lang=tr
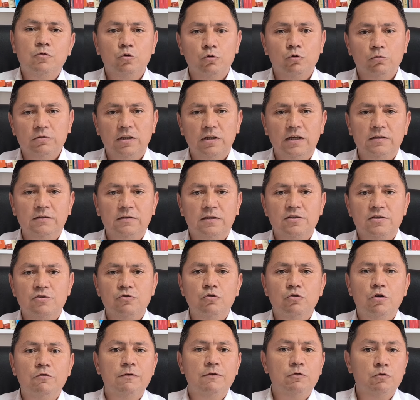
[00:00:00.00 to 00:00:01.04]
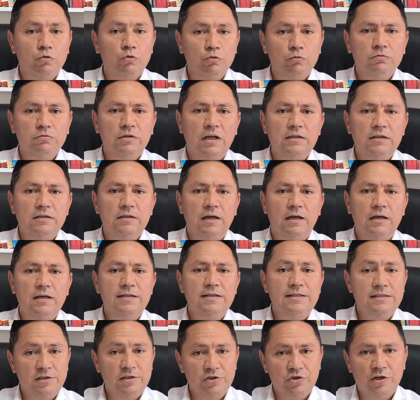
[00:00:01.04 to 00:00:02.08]
kurultaya taşınıyor ve kurultay da
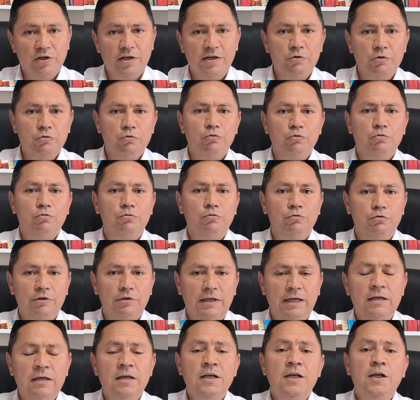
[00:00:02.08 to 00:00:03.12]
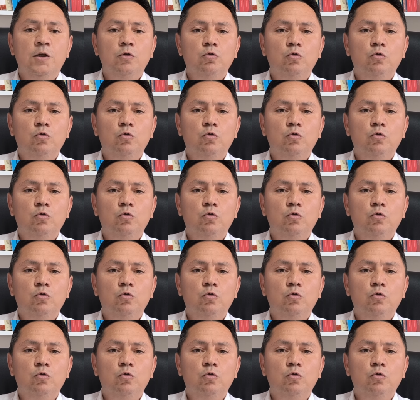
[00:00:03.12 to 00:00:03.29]
istişare kültürüyle